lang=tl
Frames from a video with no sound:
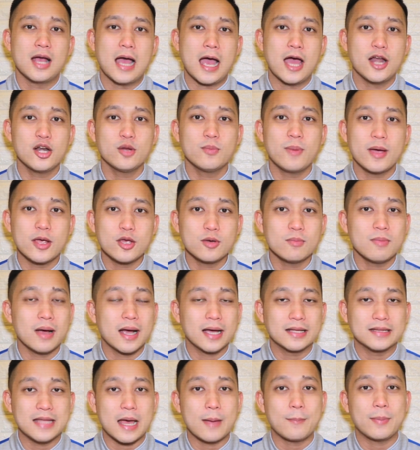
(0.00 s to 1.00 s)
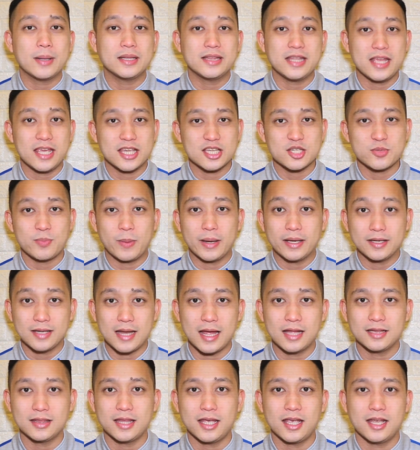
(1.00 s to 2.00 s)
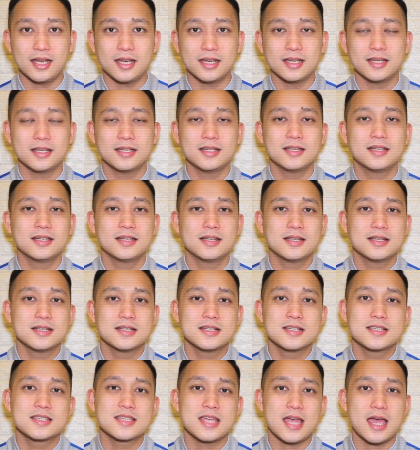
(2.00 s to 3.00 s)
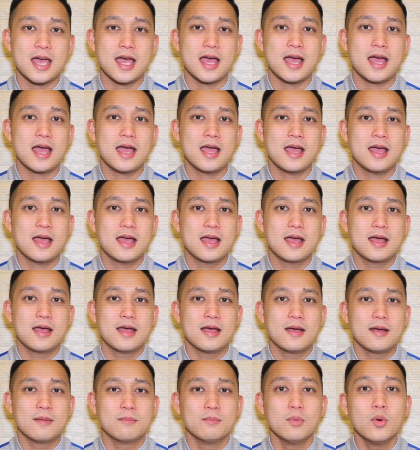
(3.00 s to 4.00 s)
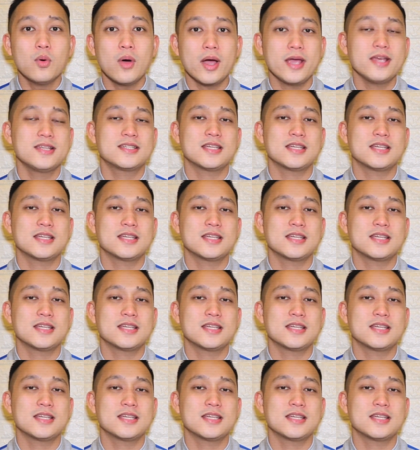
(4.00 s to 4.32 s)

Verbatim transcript: Ano ba yung mga dapat i-expect natin sa buhay